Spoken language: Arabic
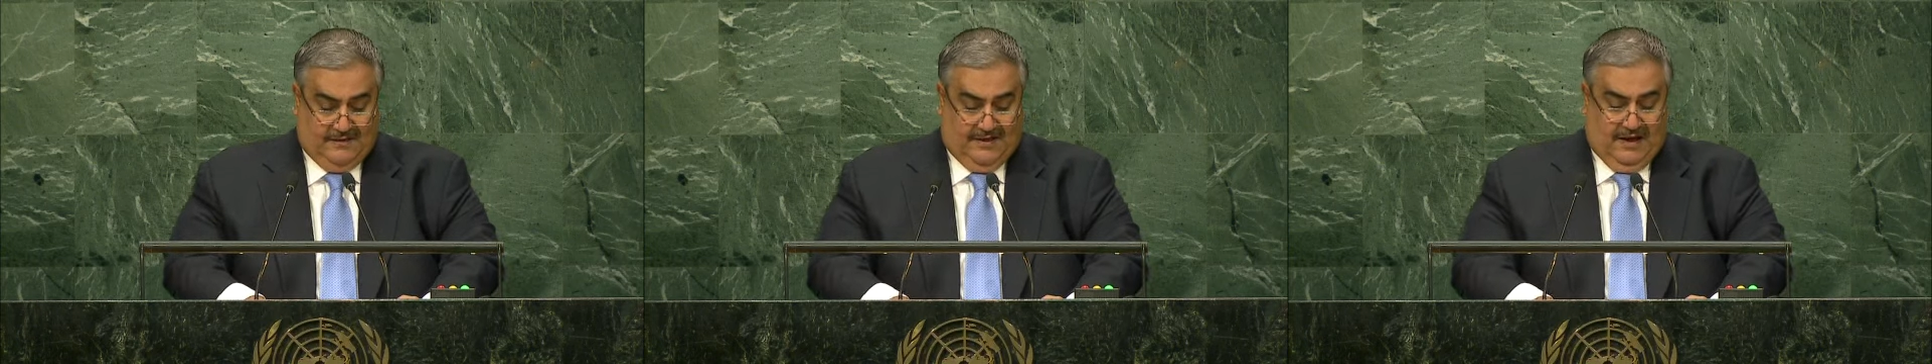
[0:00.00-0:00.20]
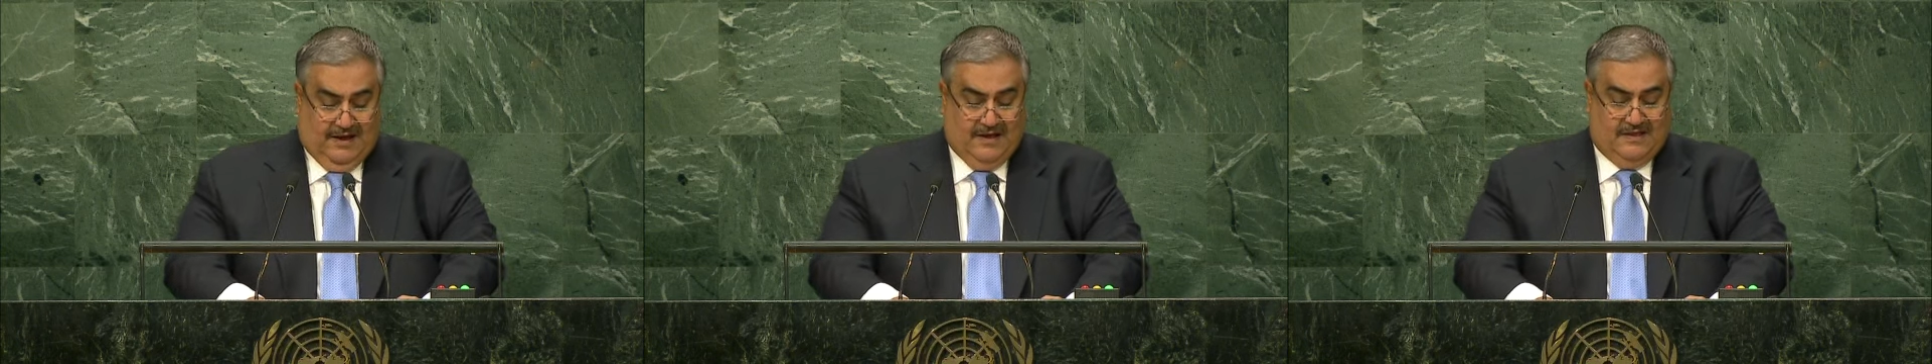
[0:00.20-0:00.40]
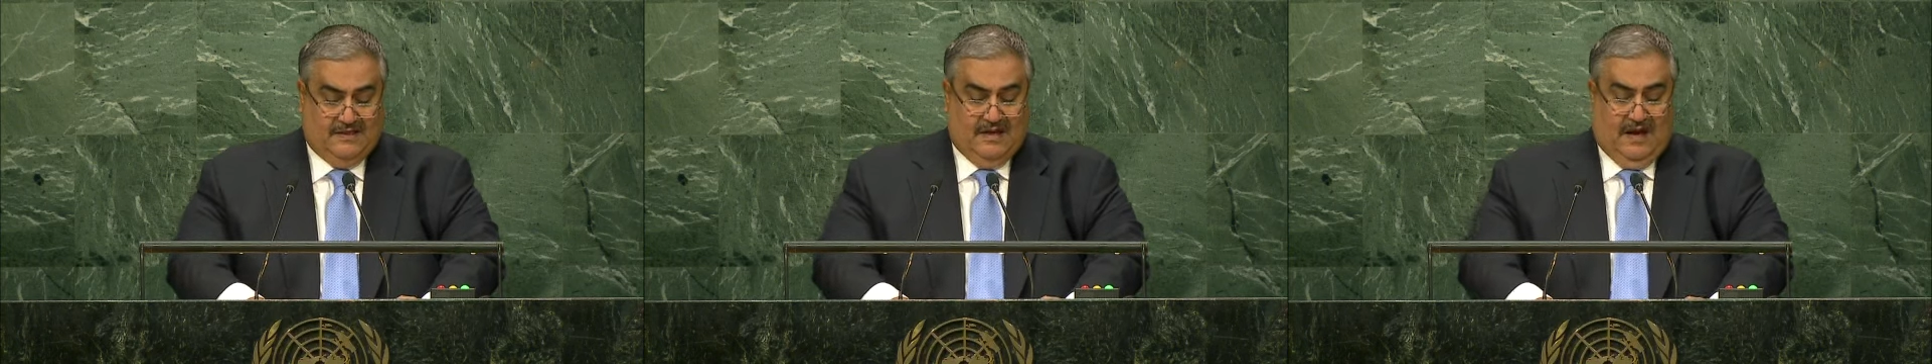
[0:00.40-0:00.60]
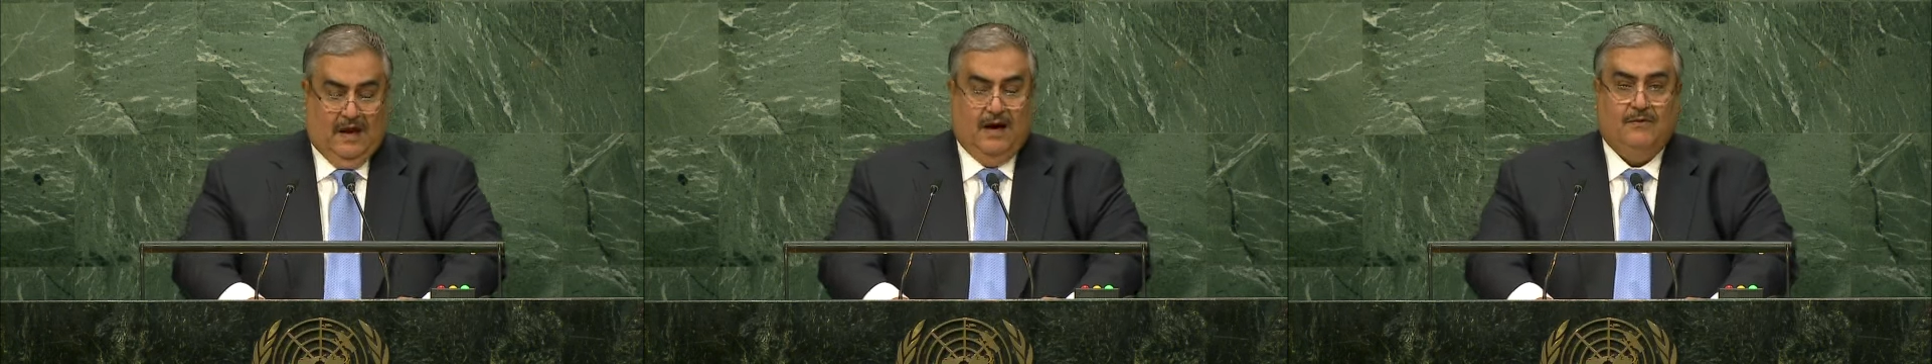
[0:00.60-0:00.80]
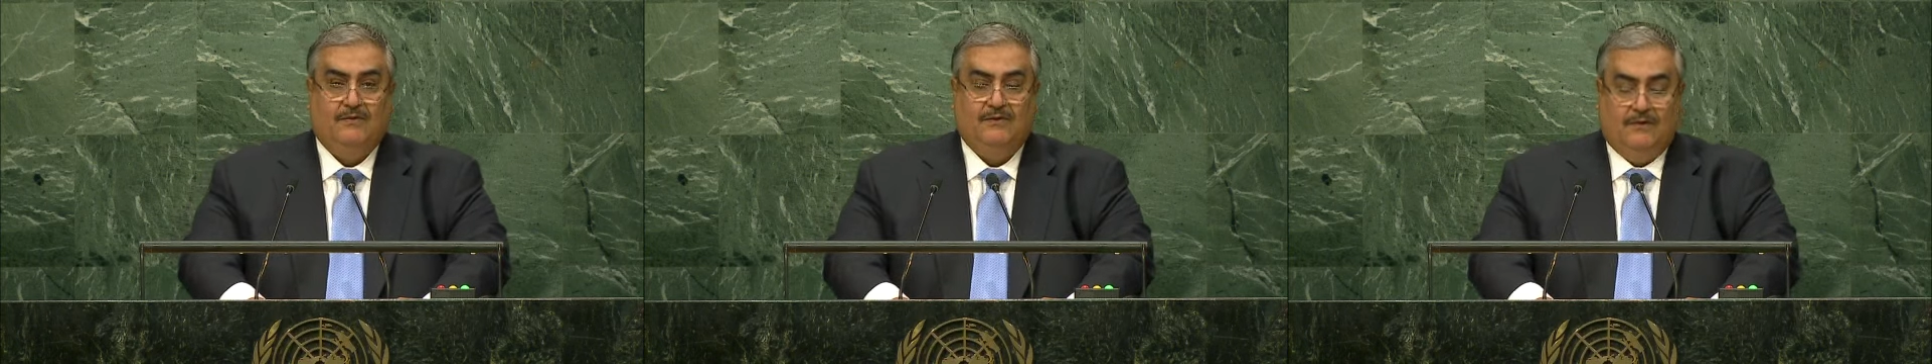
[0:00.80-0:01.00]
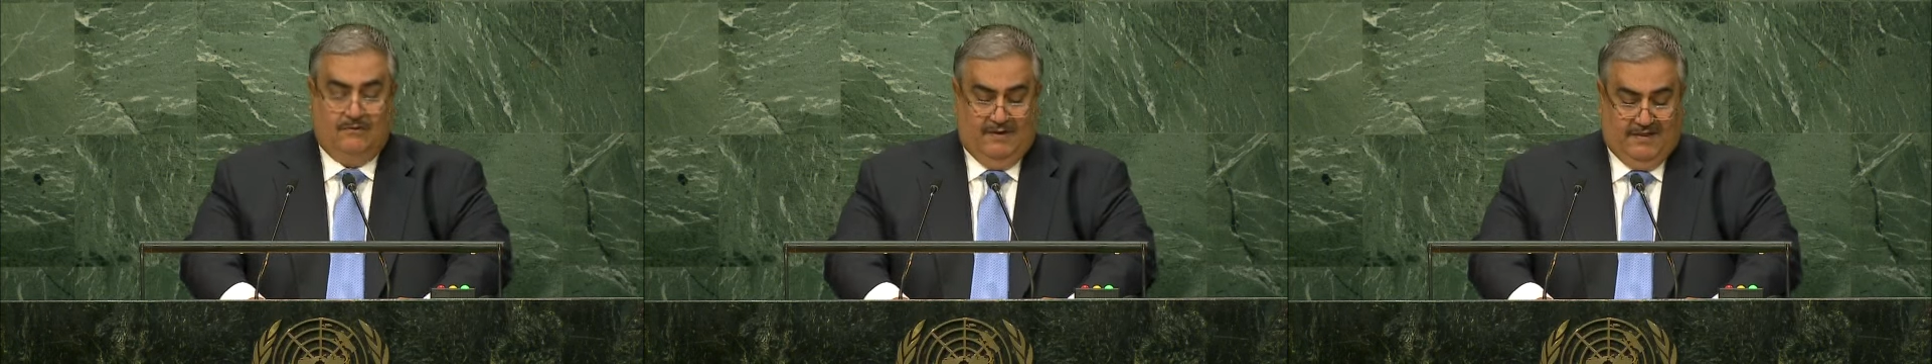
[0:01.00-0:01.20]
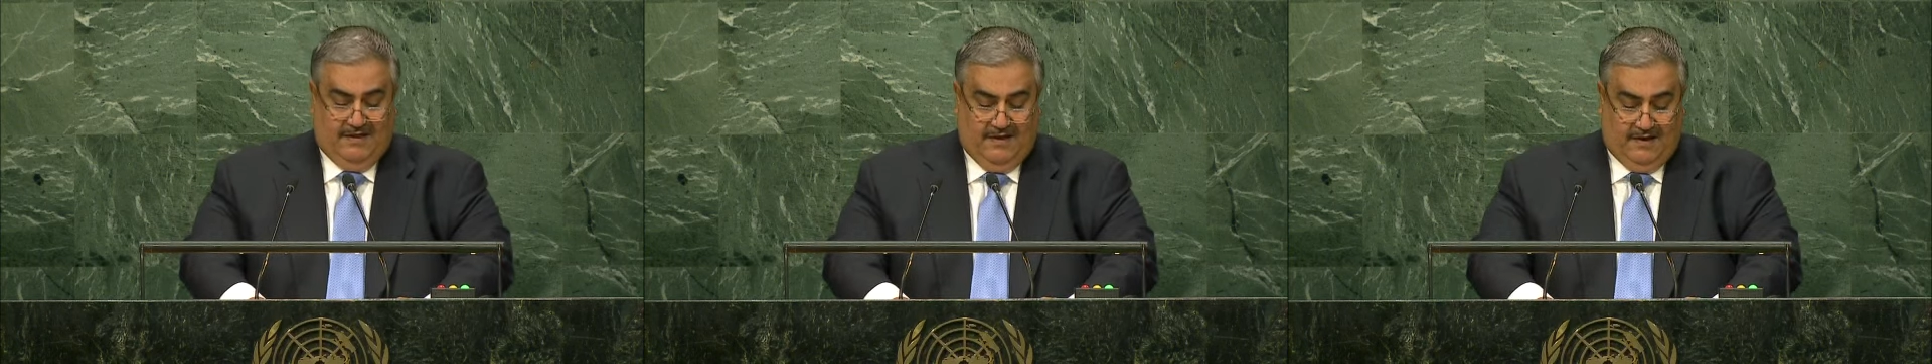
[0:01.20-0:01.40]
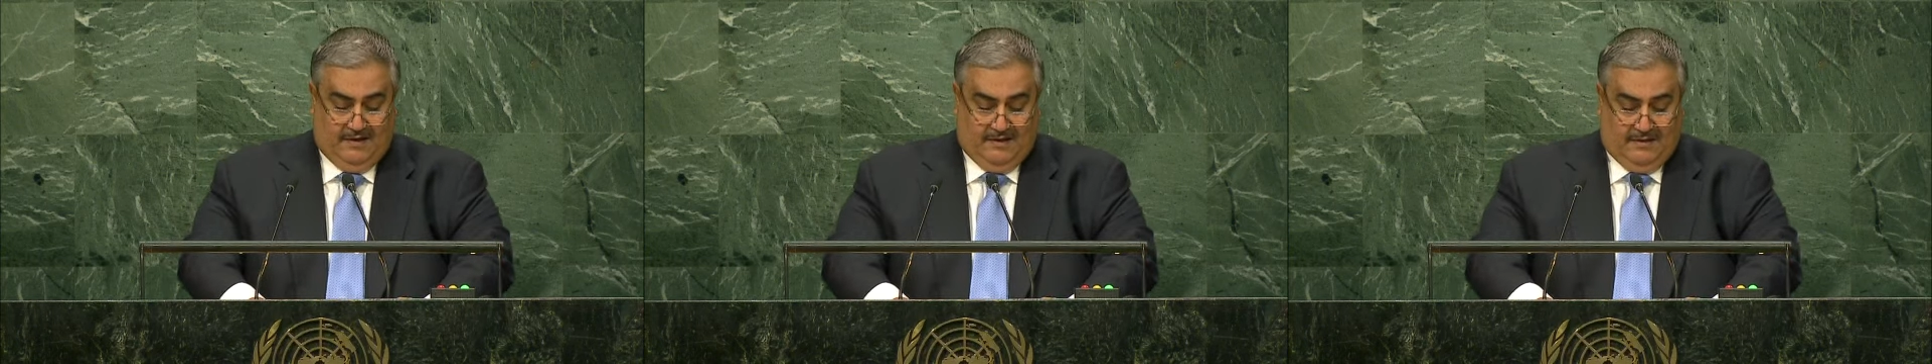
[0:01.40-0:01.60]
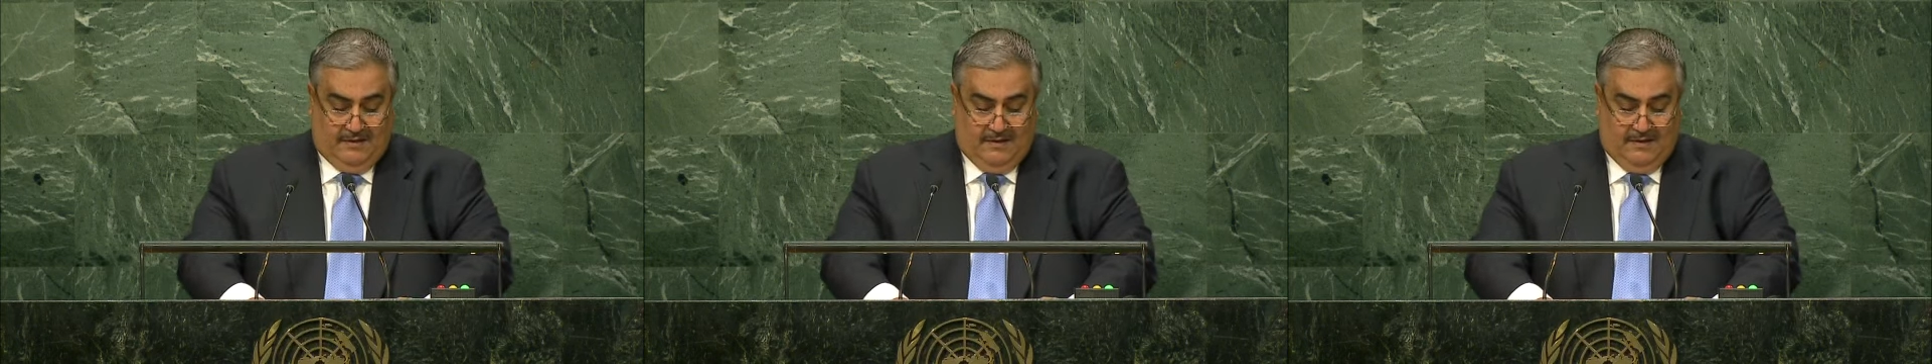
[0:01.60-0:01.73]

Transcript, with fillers: على التعاون الوثيق